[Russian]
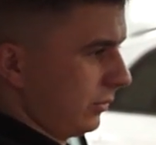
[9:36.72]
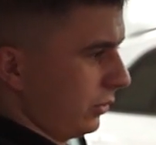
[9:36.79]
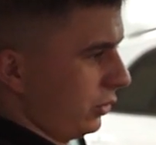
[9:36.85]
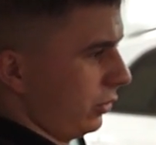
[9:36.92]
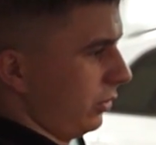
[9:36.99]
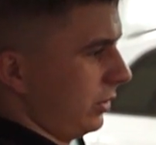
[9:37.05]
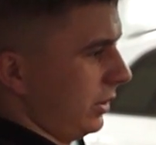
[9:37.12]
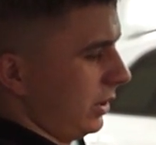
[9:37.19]

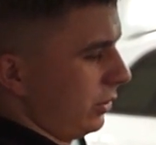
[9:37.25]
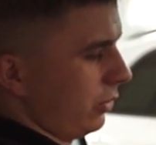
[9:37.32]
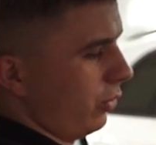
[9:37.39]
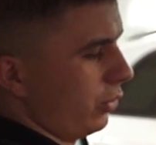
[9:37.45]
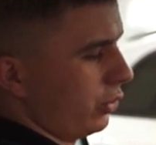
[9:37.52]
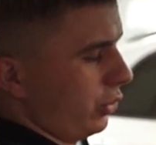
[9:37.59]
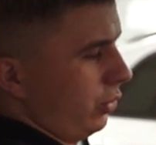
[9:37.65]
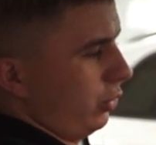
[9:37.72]
что здесь
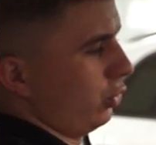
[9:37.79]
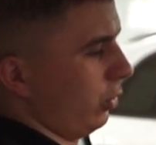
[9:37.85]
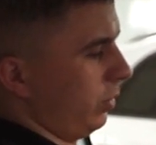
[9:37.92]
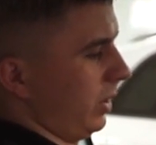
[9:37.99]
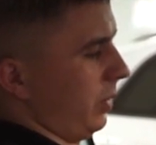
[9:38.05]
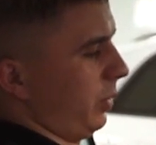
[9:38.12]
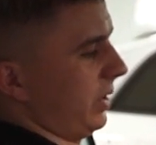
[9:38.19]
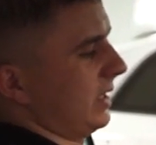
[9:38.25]
очень
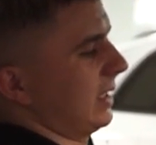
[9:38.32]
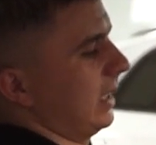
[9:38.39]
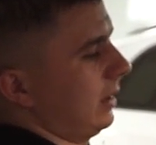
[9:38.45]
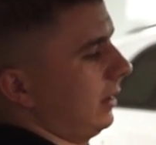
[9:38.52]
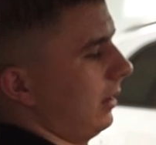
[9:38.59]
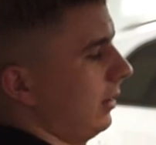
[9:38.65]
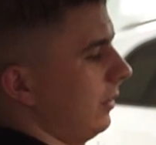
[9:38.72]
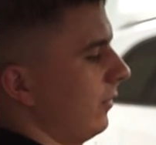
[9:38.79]
удобная
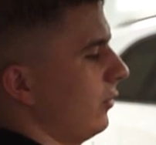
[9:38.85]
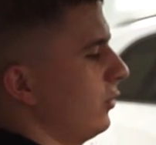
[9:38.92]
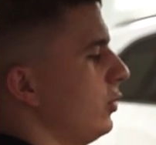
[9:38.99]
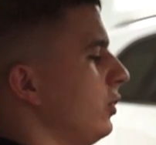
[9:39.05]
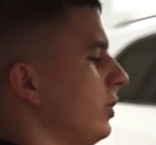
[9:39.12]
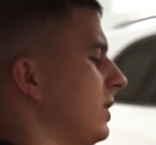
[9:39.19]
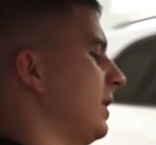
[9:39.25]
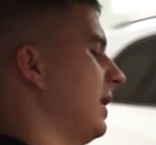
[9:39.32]
посадка.
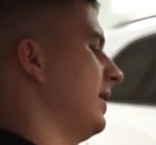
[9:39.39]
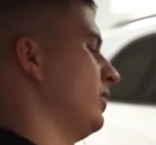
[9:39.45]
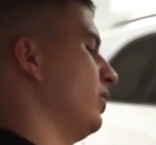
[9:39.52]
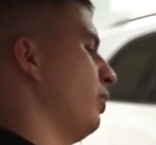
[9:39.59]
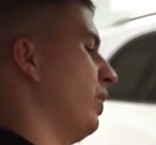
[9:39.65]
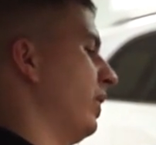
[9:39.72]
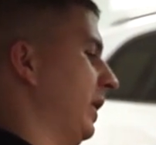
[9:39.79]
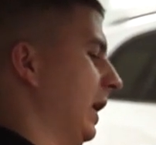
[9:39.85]
Все
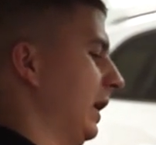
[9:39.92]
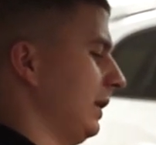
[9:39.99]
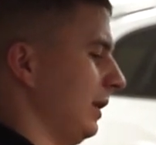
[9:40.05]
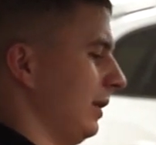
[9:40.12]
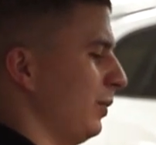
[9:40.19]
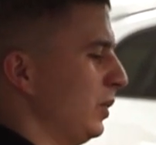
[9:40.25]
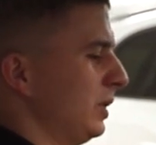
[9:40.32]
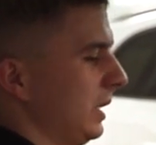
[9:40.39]
сразу
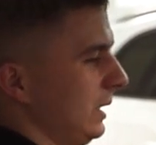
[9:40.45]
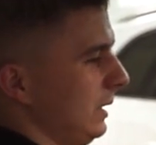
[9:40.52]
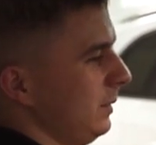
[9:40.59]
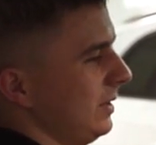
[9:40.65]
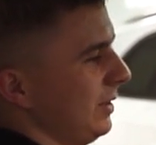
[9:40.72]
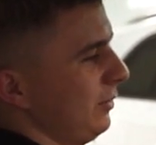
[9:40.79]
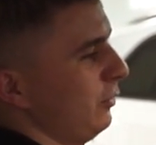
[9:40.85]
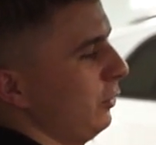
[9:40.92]
понятно. Мы
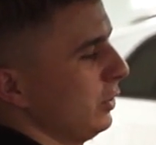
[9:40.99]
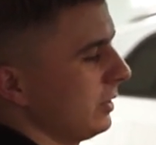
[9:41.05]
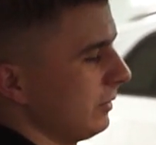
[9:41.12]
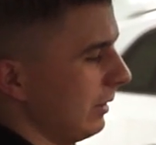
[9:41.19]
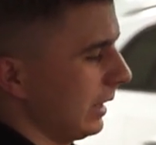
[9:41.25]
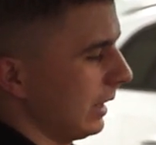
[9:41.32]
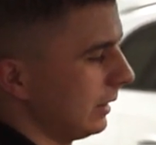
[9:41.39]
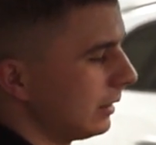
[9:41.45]
садимся в
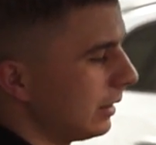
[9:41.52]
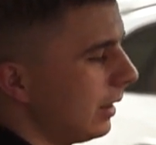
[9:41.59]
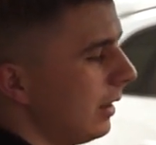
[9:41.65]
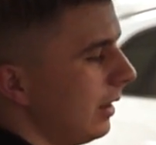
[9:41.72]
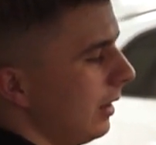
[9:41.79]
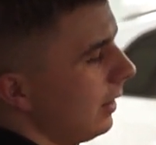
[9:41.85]
Volkswagen.